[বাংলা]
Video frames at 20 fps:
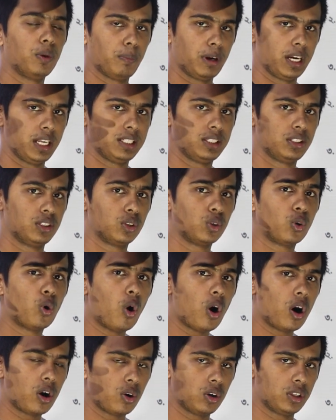মানে গ
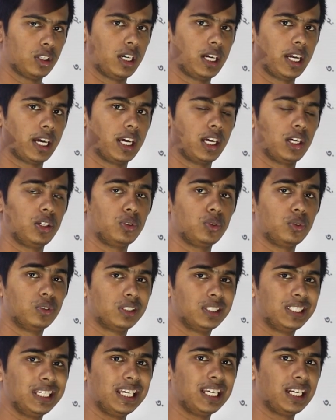কথাটাকে কিন্তু
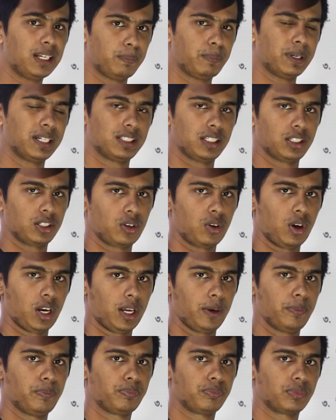জি রিপ্রেজেন্ট করে